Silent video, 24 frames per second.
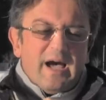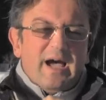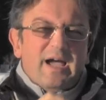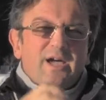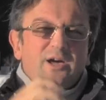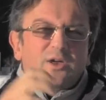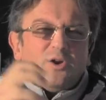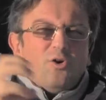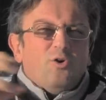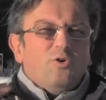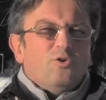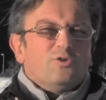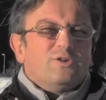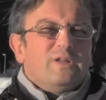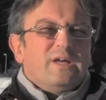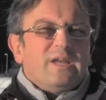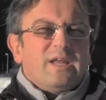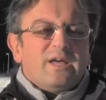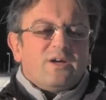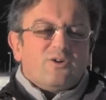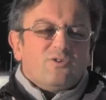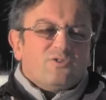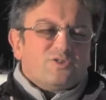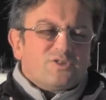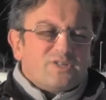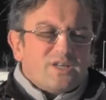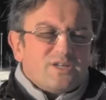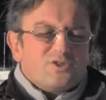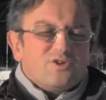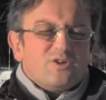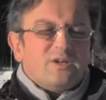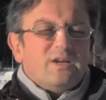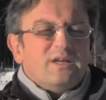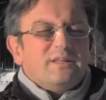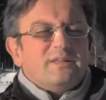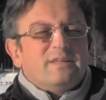a erodere con
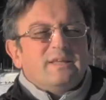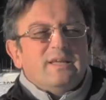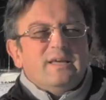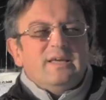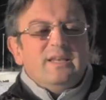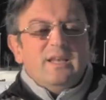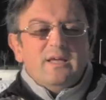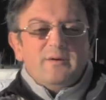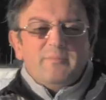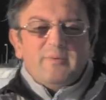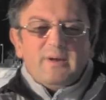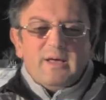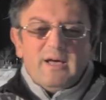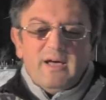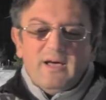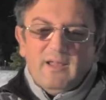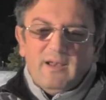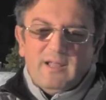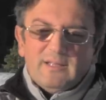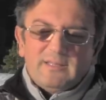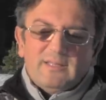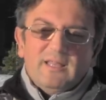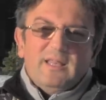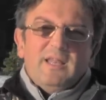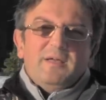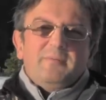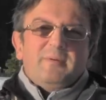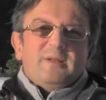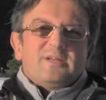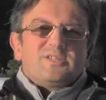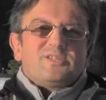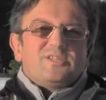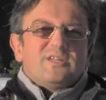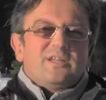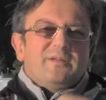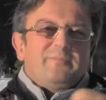senso alla tenebra, la
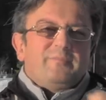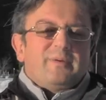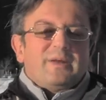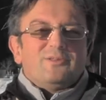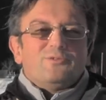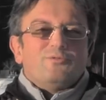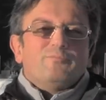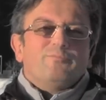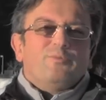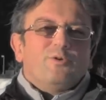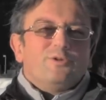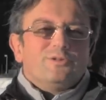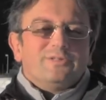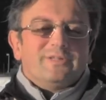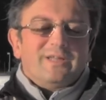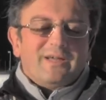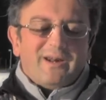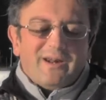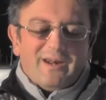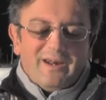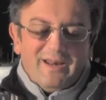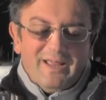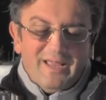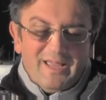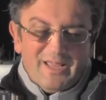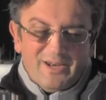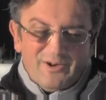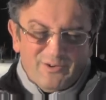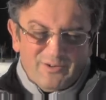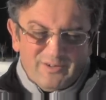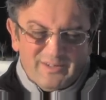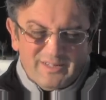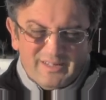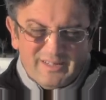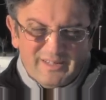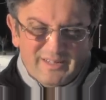tenebra si riprende un po' il
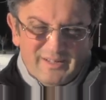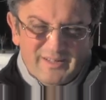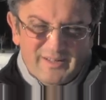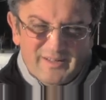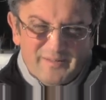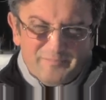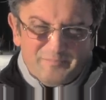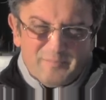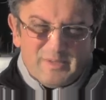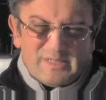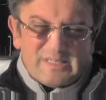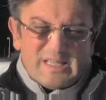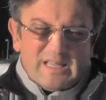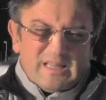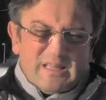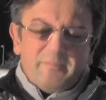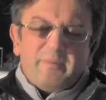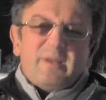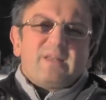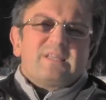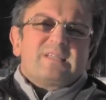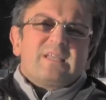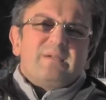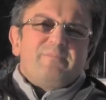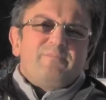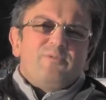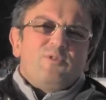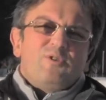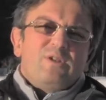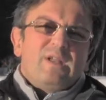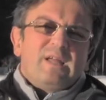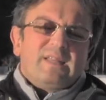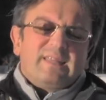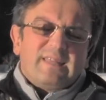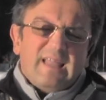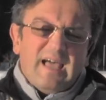terreno. Pensate per esempio
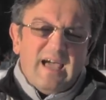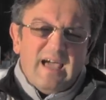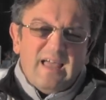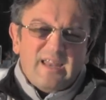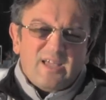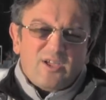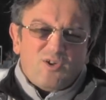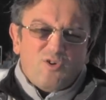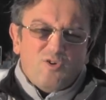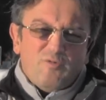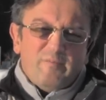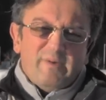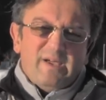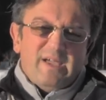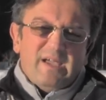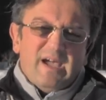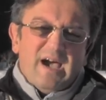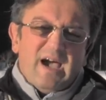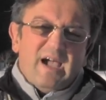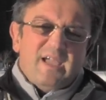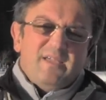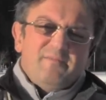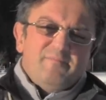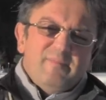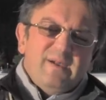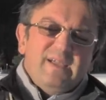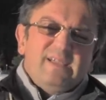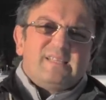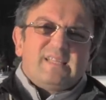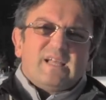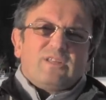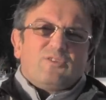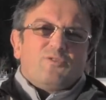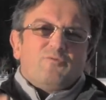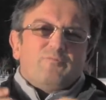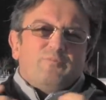il Natale come ahimè è
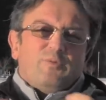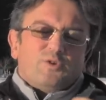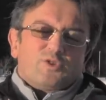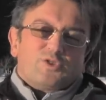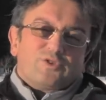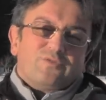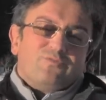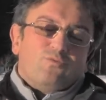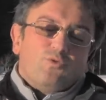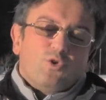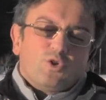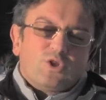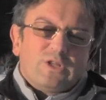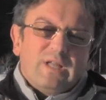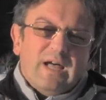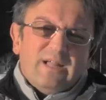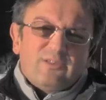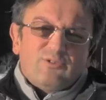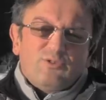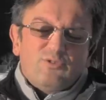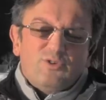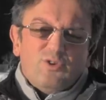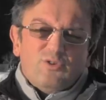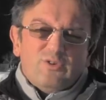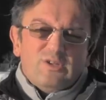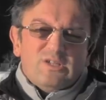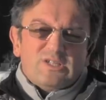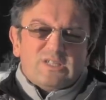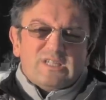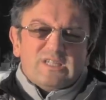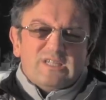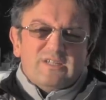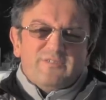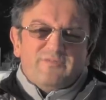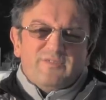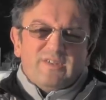stato un po' svuotato di ogni
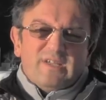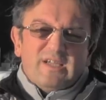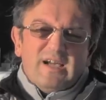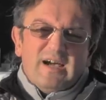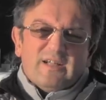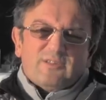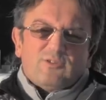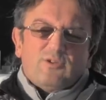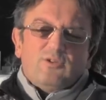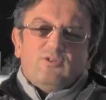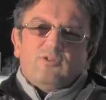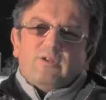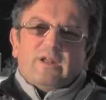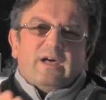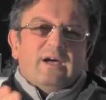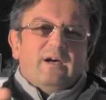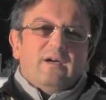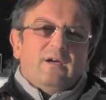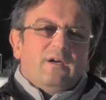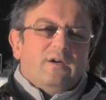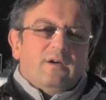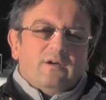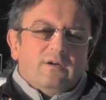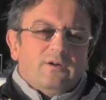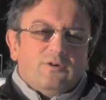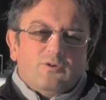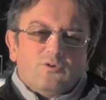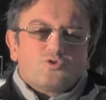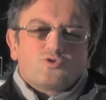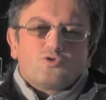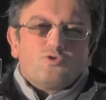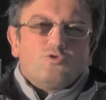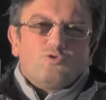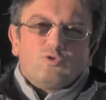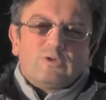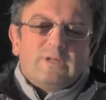significato, allora io
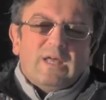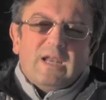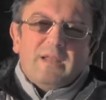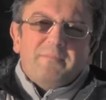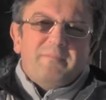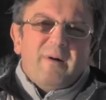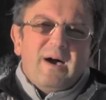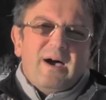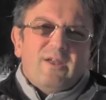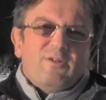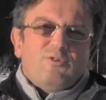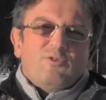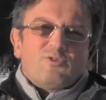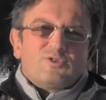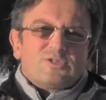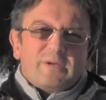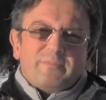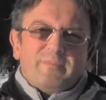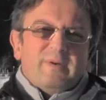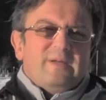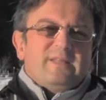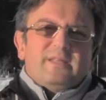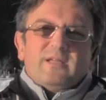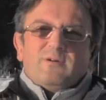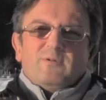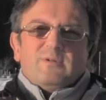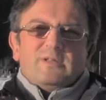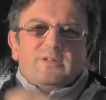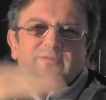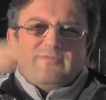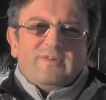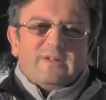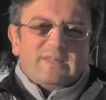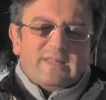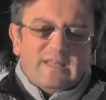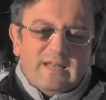non sono un talebano, lo sapete,
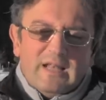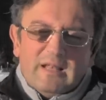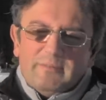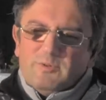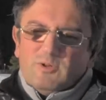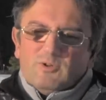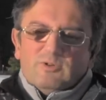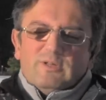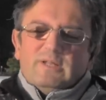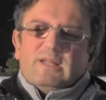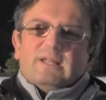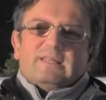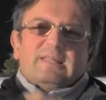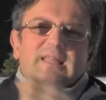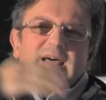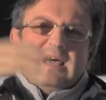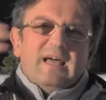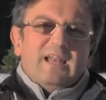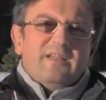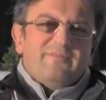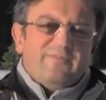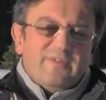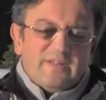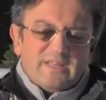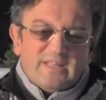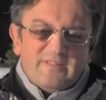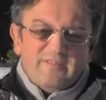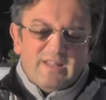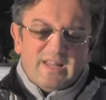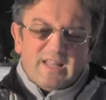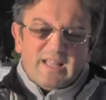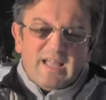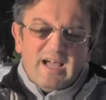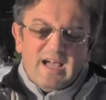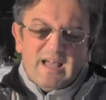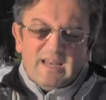quindi fate l'albero di Natale,
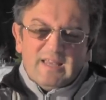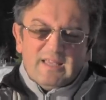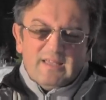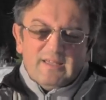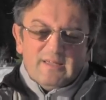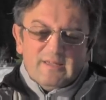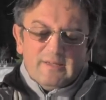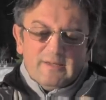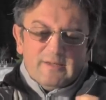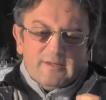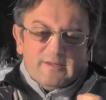fatevi i regali,